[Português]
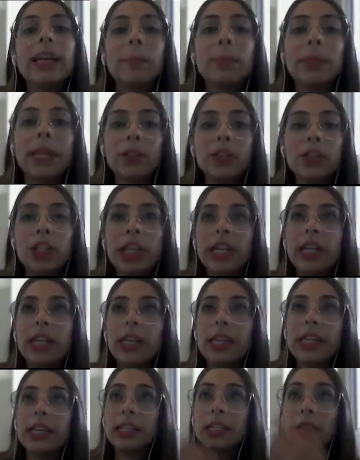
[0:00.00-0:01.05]

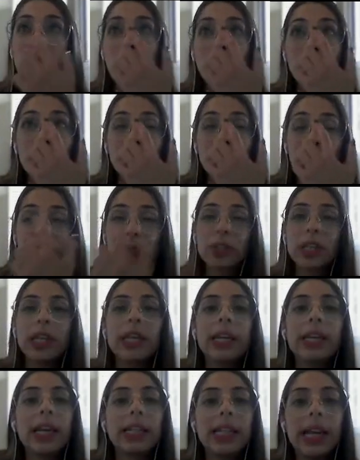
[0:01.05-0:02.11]
Platyrrhine, então,
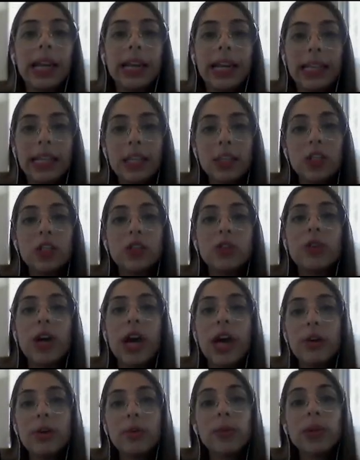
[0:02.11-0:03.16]
e catarrine eles
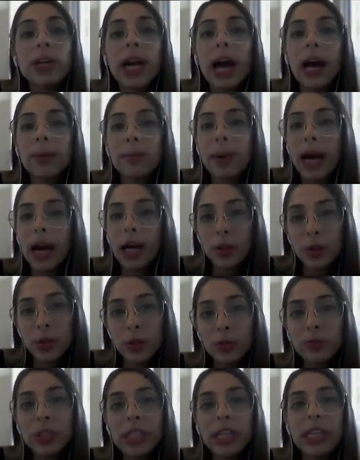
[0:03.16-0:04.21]
tiveram um K
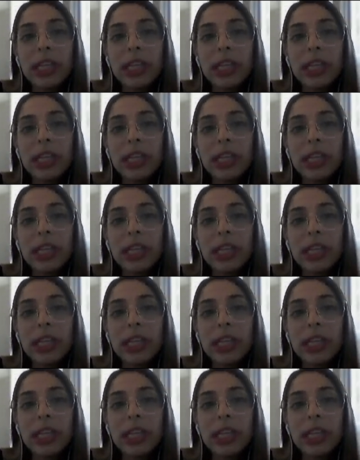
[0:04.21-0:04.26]
abaixo